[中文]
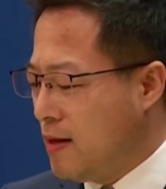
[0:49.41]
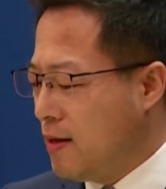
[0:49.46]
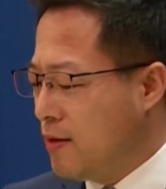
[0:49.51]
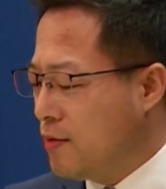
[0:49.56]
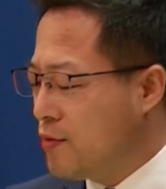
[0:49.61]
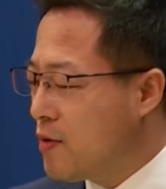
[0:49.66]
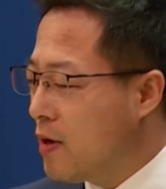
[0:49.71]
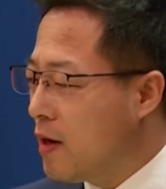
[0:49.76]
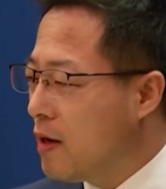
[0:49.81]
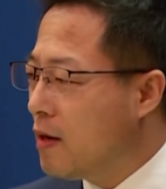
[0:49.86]

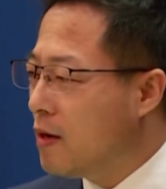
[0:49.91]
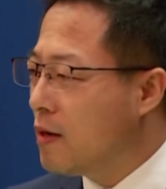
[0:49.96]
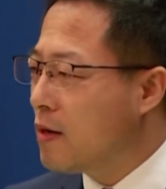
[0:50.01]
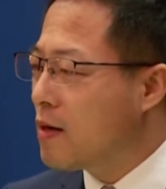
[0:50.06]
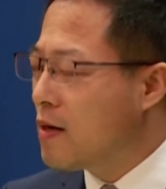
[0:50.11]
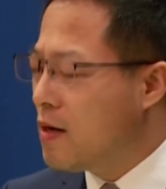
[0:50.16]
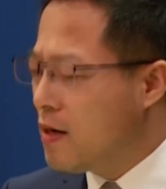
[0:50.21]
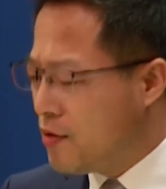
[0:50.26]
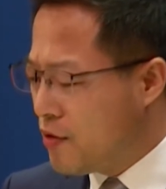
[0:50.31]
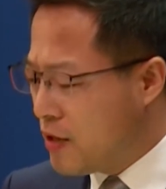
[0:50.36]
需要
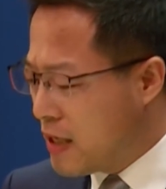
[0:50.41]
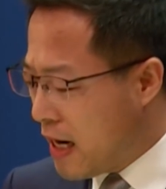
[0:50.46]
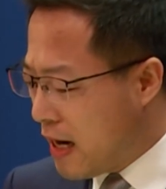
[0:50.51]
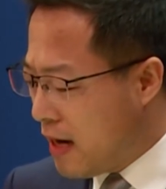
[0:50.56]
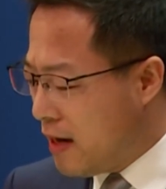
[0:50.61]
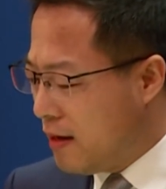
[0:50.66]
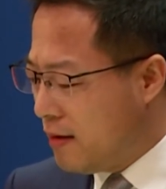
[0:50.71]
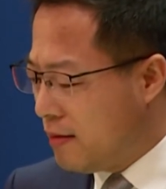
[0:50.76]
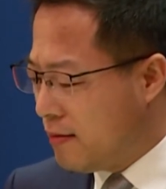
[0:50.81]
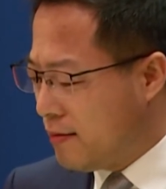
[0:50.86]
科学
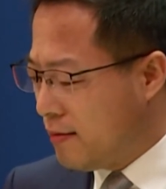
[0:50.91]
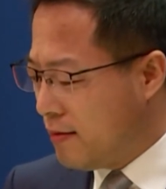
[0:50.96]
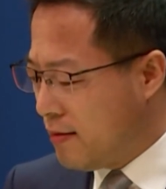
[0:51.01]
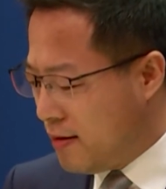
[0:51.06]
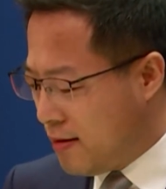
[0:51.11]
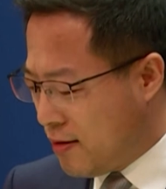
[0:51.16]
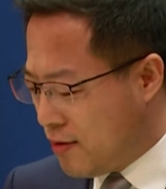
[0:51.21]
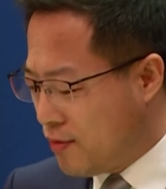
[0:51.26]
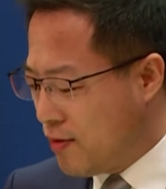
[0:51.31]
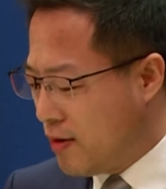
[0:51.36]
家
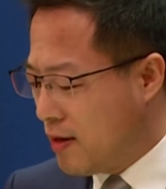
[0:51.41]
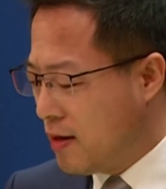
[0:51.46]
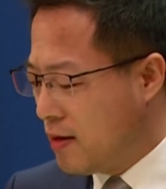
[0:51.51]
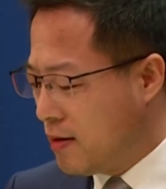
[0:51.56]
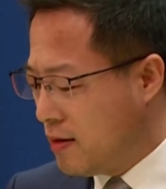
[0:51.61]
经过